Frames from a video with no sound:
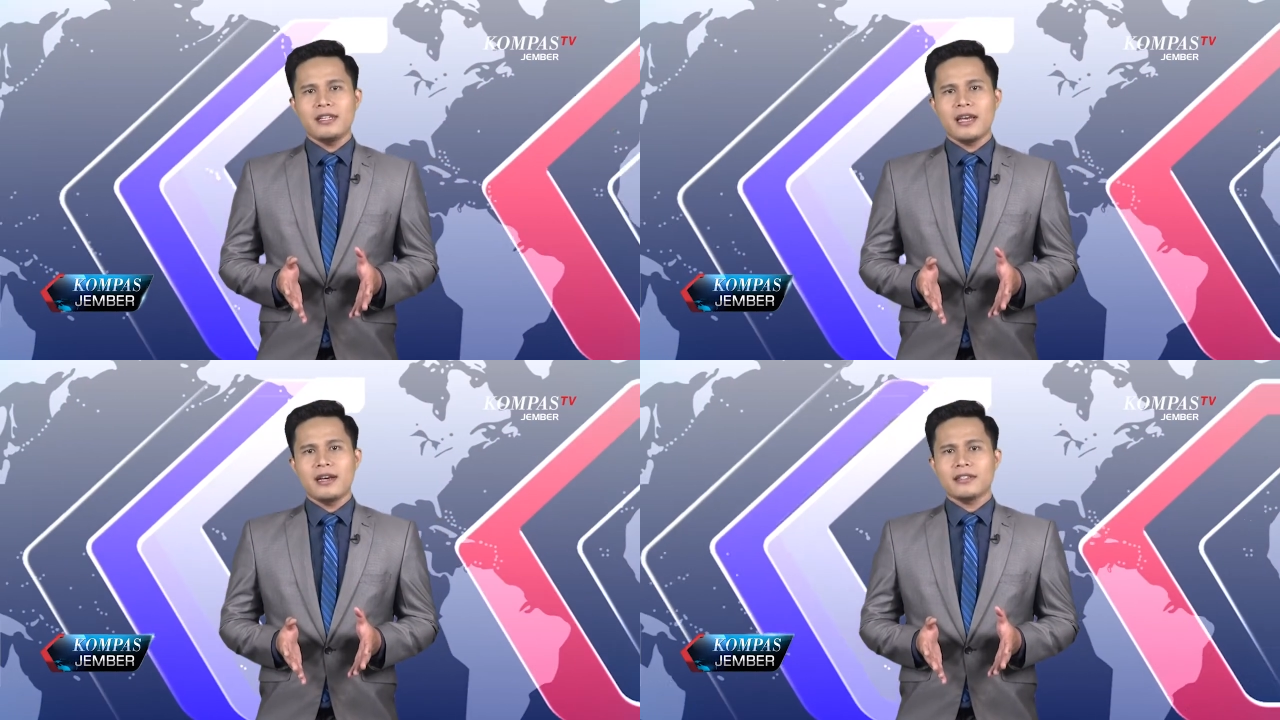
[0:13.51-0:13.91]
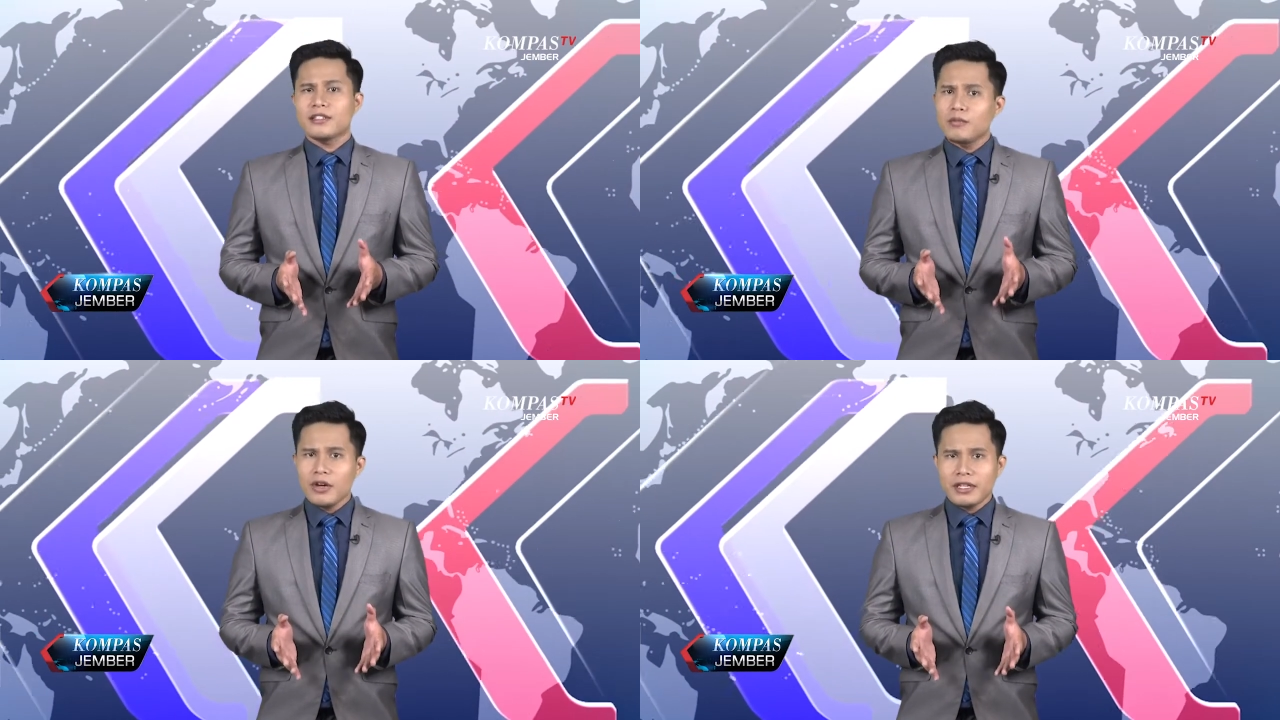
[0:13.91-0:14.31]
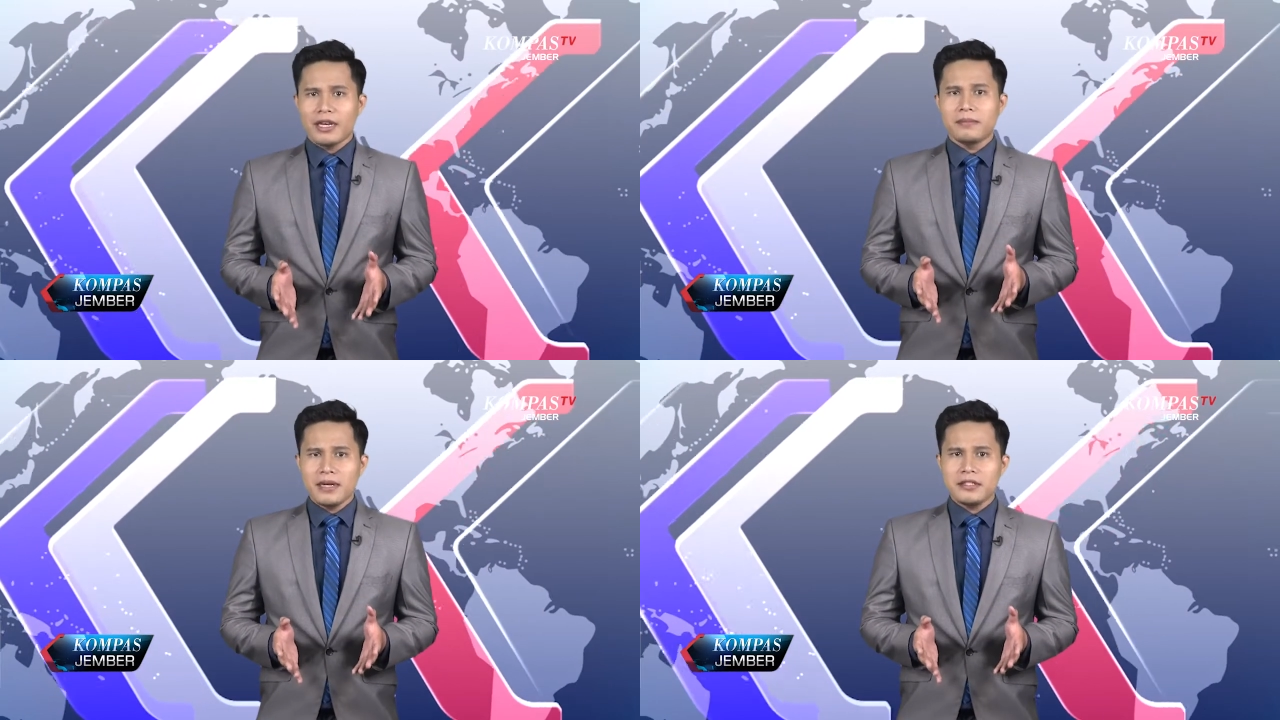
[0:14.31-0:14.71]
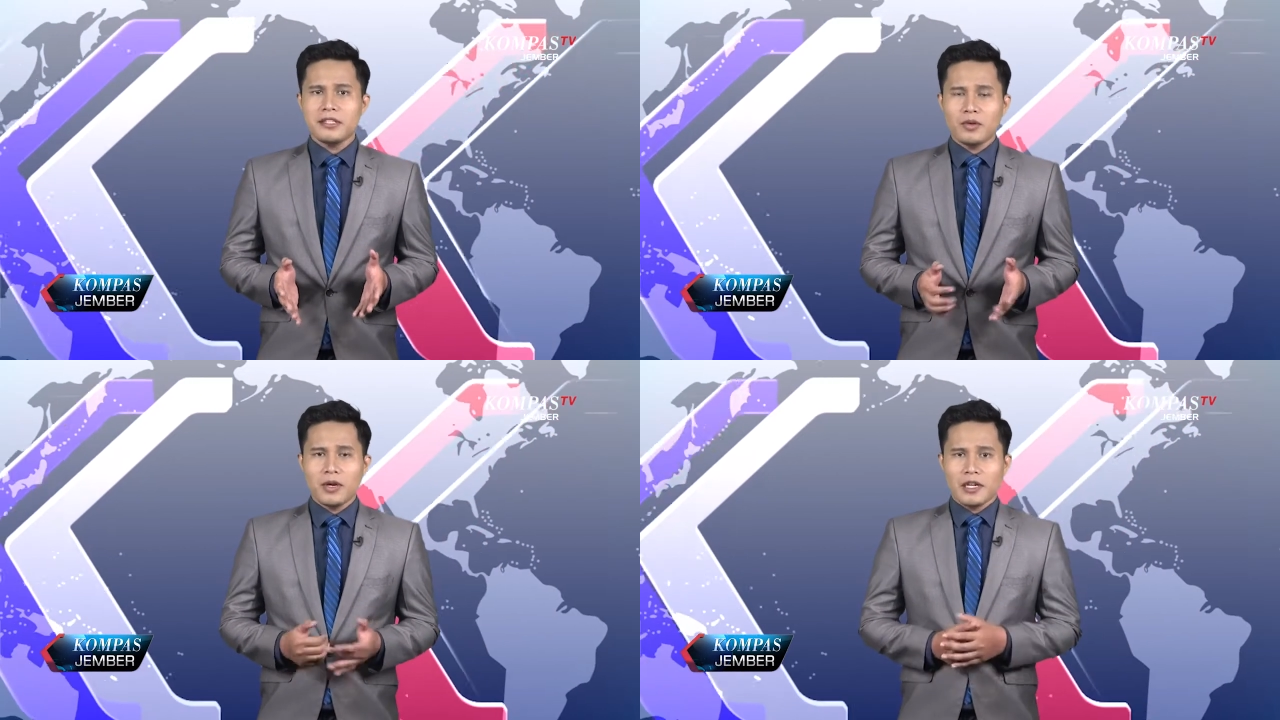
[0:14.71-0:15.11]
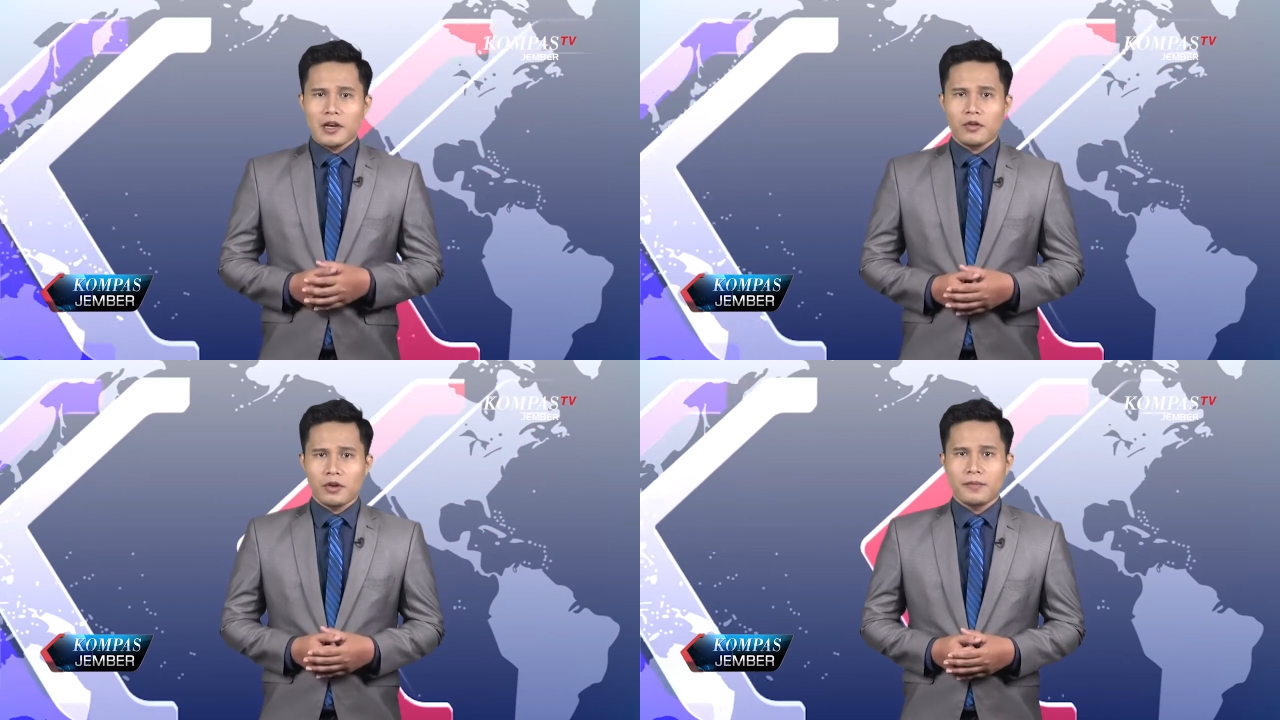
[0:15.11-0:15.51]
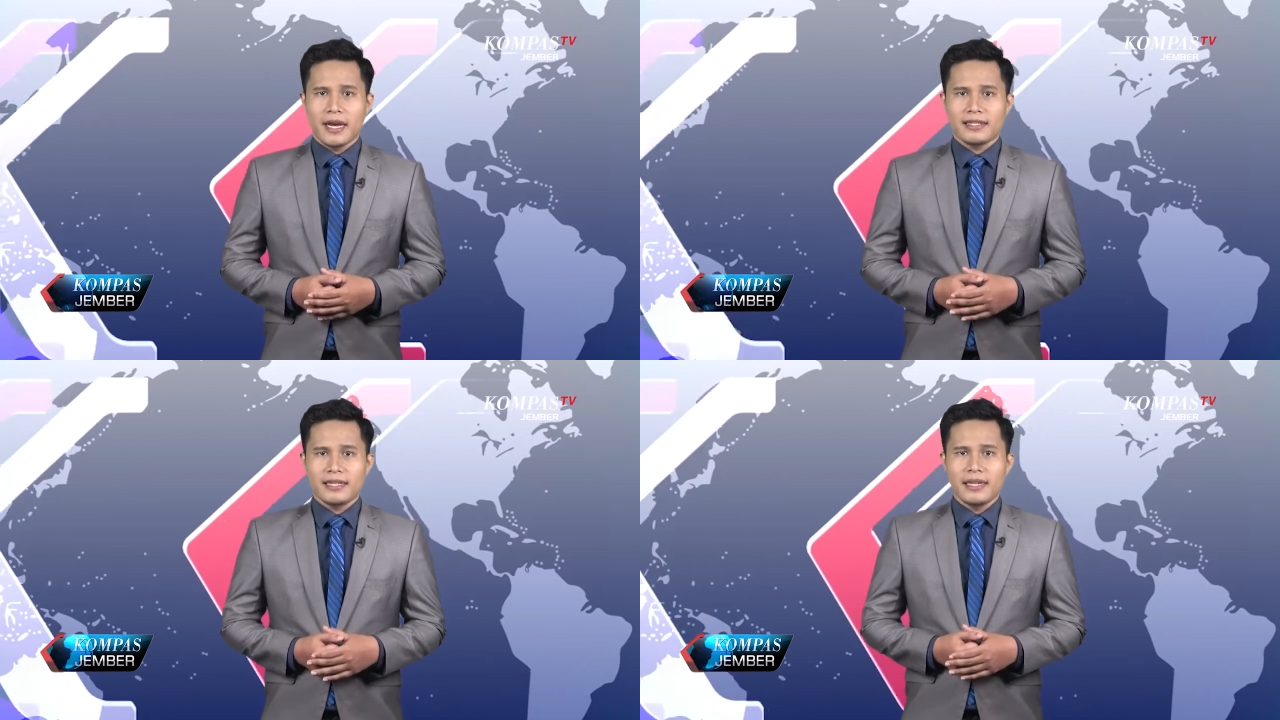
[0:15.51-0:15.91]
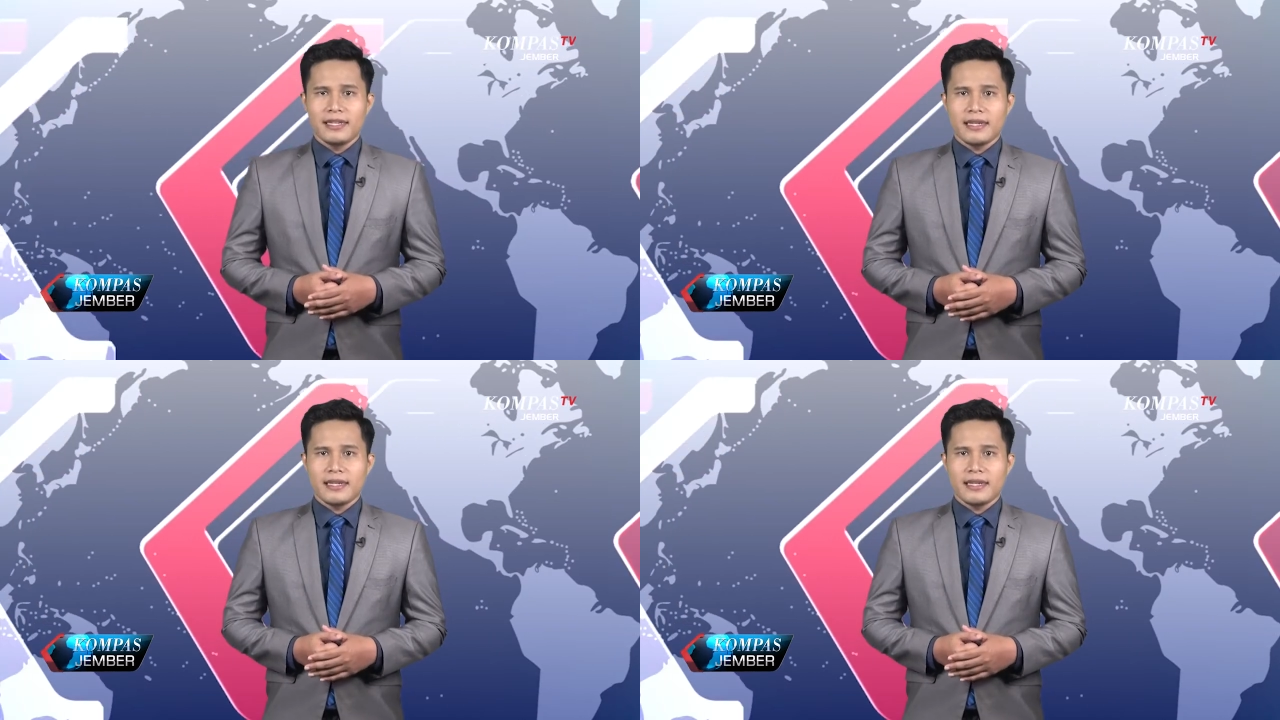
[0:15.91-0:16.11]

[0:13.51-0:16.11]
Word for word: yang semuanya masih keluarga korban